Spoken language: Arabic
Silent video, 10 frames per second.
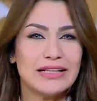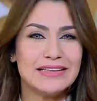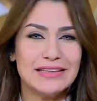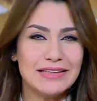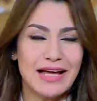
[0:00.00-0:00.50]

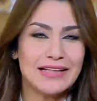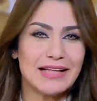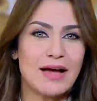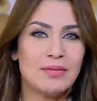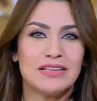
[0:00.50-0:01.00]
جديده
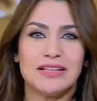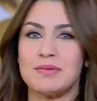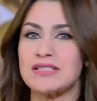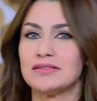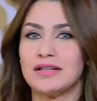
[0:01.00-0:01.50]
اتعملت يعني
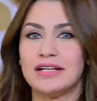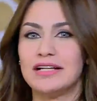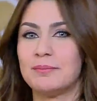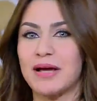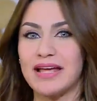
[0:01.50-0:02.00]
مثلا طريق
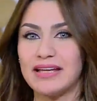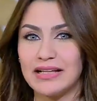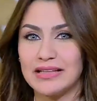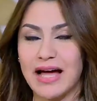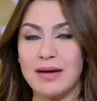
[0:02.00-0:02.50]
الاباجيه
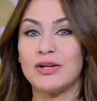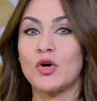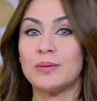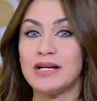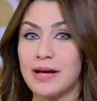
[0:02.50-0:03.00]
اللي اتعمل
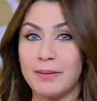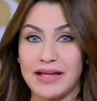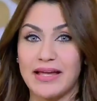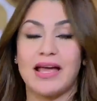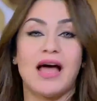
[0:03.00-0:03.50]
كوبري
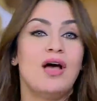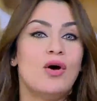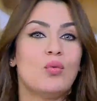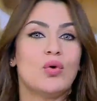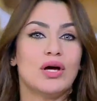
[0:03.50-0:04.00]
الاباجيه
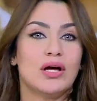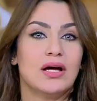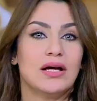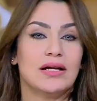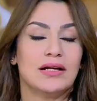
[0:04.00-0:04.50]

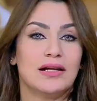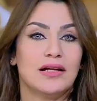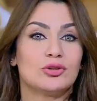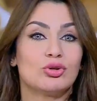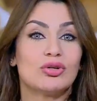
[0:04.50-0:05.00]

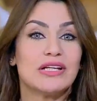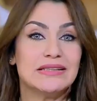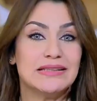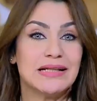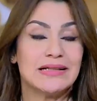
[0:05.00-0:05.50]
والطرق
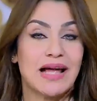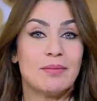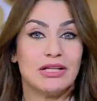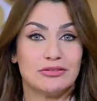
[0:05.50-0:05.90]
الجديده اللي اتعملت